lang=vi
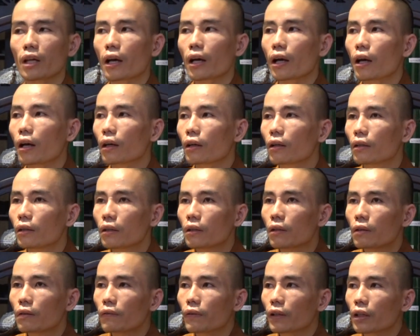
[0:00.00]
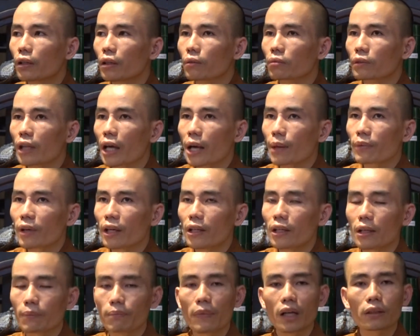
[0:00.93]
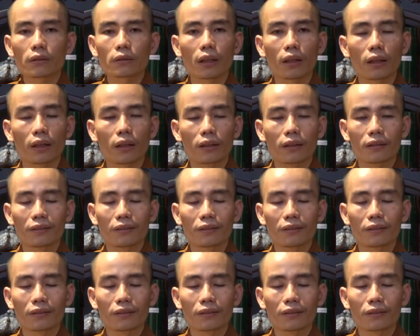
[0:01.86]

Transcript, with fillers: ta với cái lòng tham ấy là bất tận.